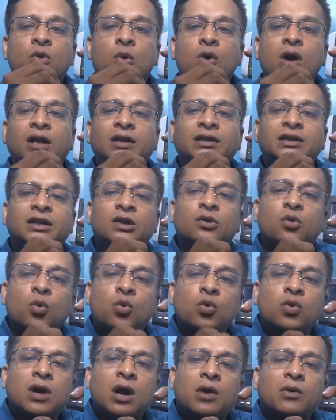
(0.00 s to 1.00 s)
ওখান থেকে
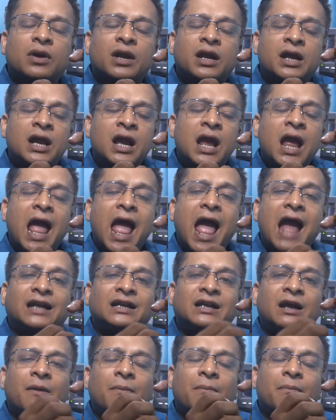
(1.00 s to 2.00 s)
কোনো কারণে
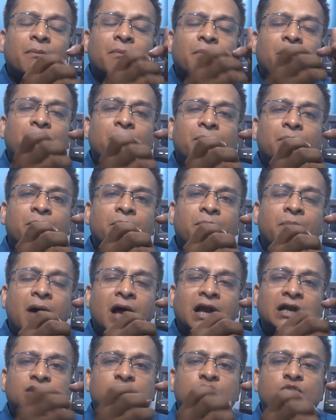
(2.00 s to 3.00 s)
একটা
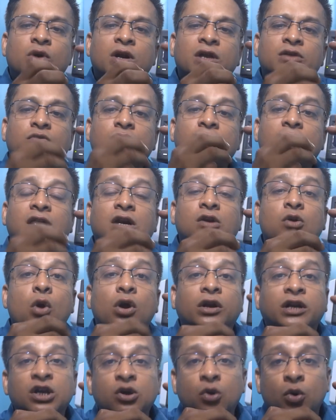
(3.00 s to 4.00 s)
বাল্জ করে ধরুন একটা
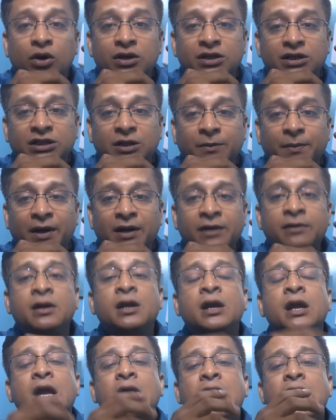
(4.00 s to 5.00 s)
ক্লটিং হয়ে যেতে পারে
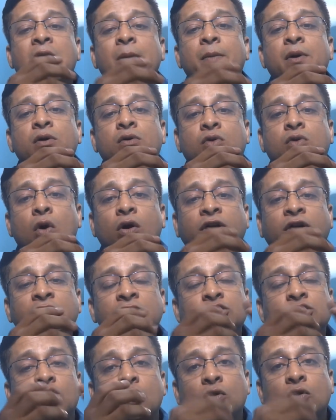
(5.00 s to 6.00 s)
এবং ক্লটিং
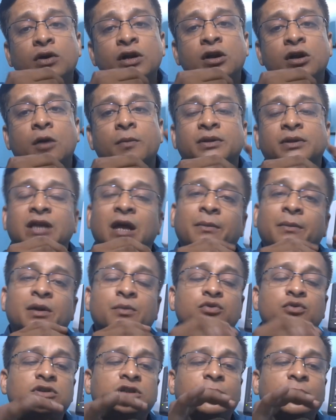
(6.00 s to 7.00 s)
যখনই হবে তার মানে
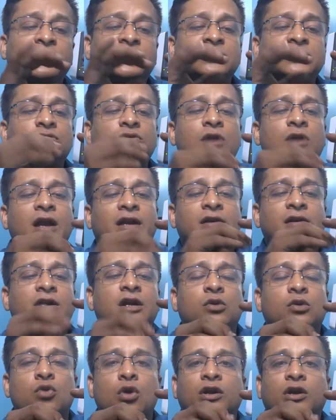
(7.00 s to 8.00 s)
বুঝতে পারছেন ধরুন একটা
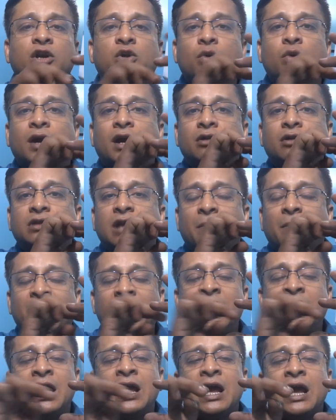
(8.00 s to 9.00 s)
একটা ক্লটিং হয়ে গেল তার মানে
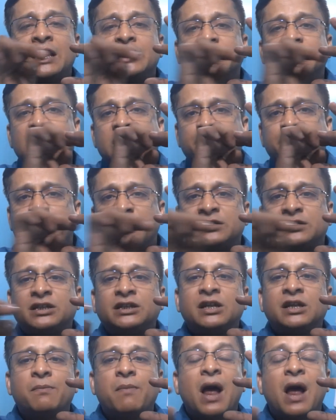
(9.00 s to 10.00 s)
যে স্পেসটা
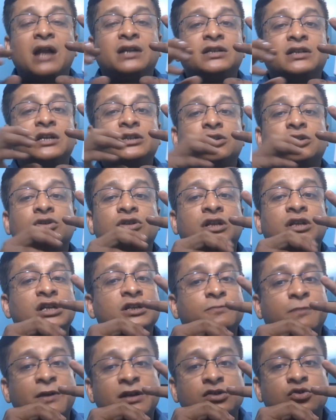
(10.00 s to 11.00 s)
দিয়ে ব্লাড যাচ্ছিল সেটা
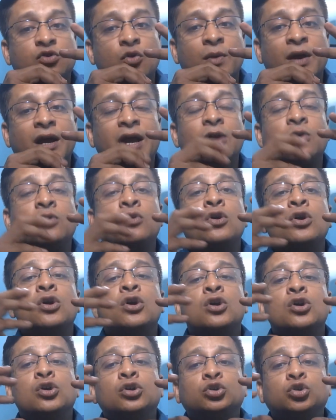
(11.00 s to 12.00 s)
স্পেস কমে গেল
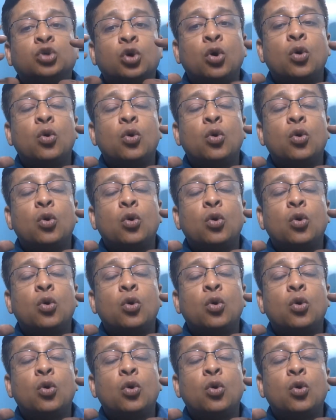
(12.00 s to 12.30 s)
তো